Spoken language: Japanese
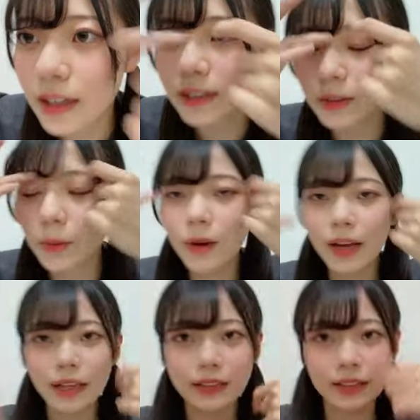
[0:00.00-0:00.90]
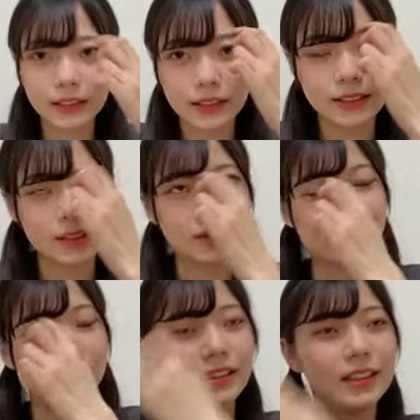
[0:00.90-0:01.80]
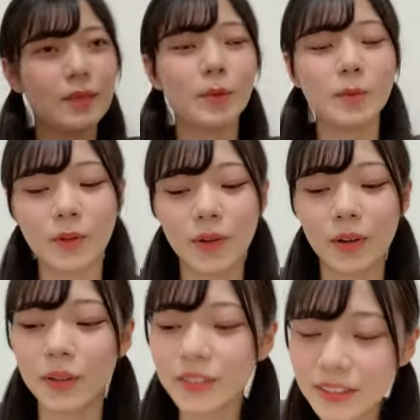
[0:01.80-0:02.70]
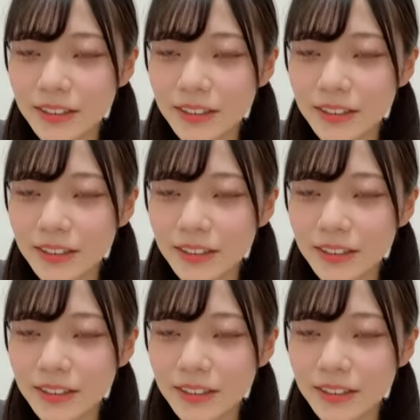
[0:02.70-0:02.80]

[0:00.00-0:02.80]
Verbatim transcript: そこら辺だったんですよでももうこれ本